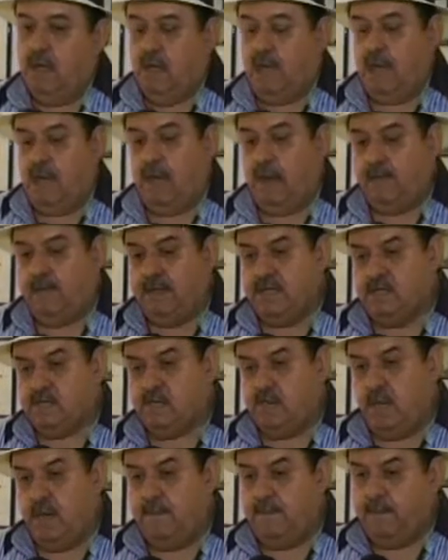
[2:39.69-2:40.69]
É, a
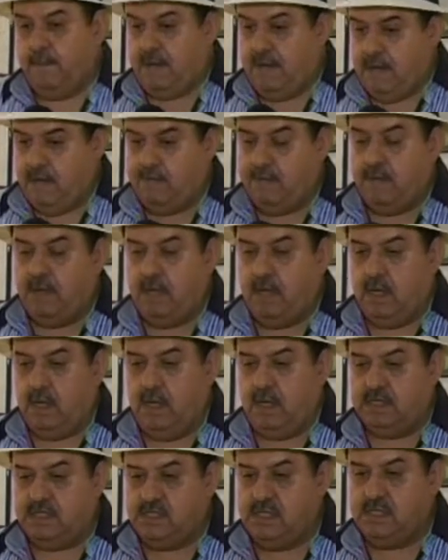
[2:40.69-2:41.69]
pessoa para
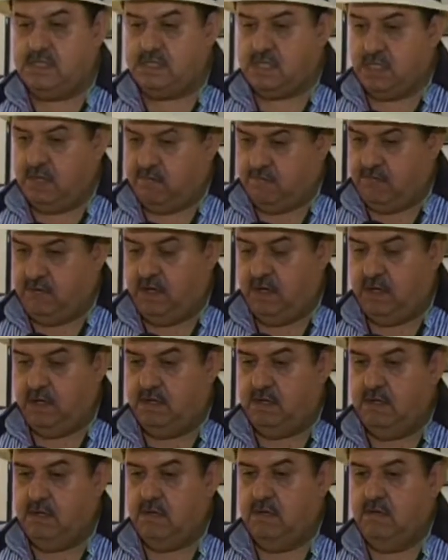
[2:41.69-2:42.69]
uh, se
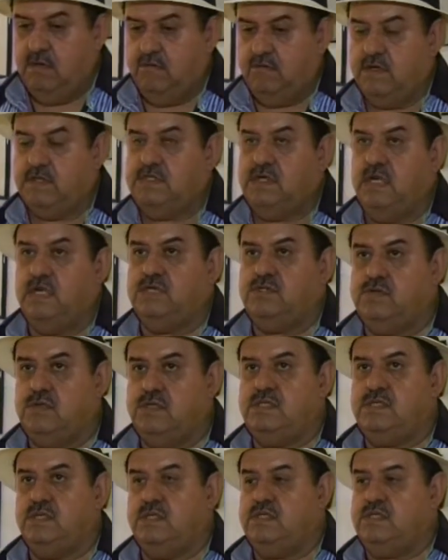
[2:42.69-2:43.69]
inscrever, fazer a sua
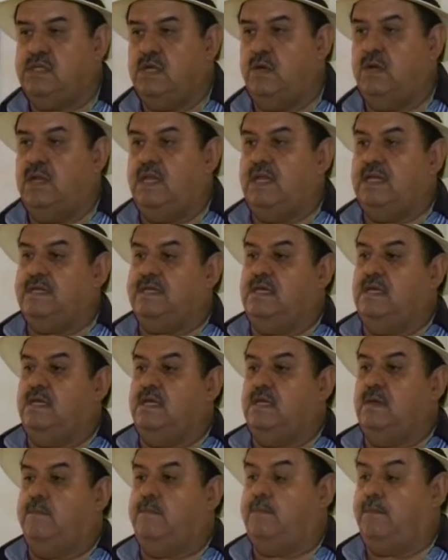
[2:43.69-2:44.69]
inscrição, ela tem
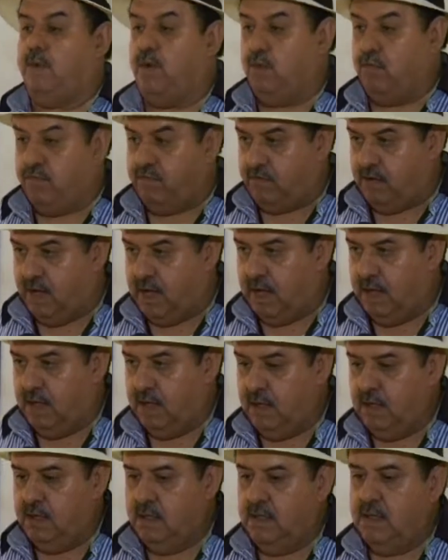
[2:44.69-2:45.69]
que
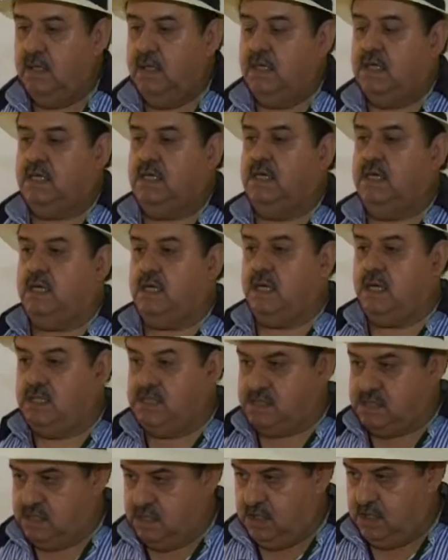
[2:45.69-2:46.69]
provar que
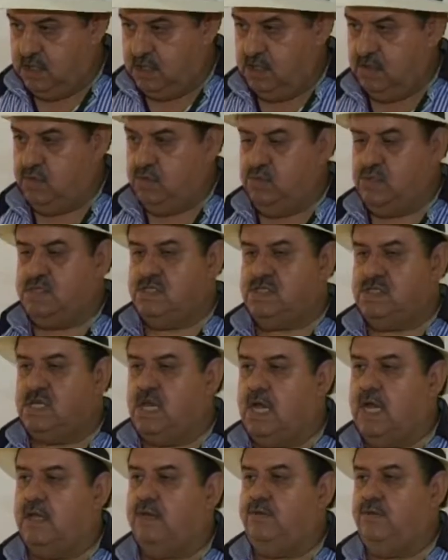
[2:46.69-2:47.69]
reside no
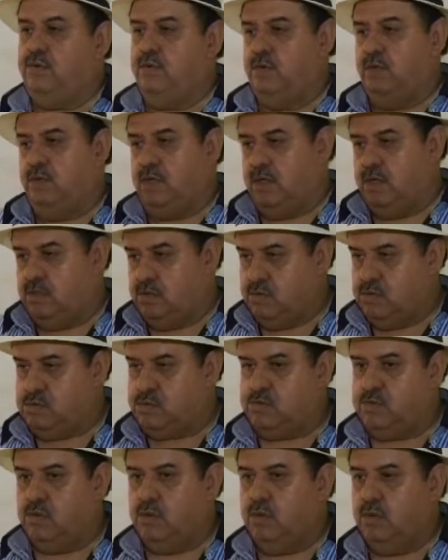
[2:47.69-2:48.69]
estado do Rio Grande do
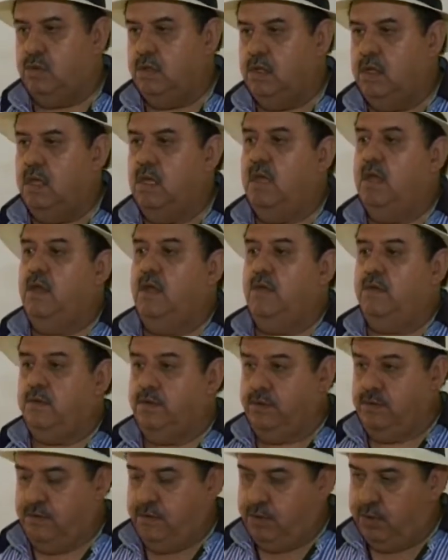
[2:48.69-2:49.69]
Sul
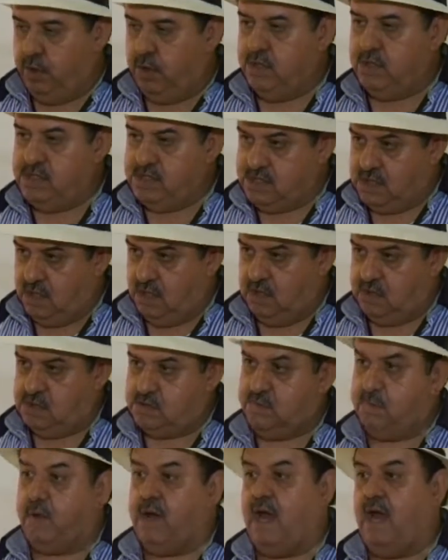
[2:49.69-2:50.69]
dois
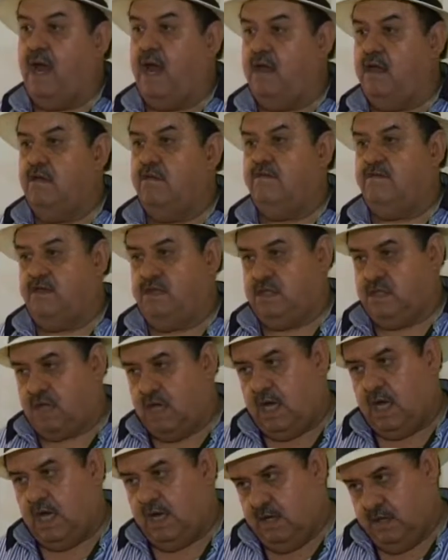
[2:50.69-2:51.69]
anos, para
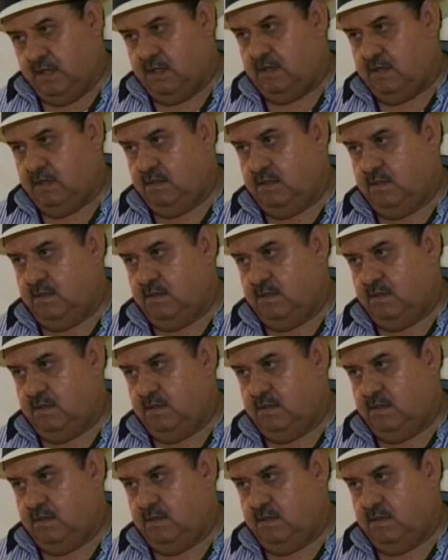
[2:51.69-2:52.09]
evitar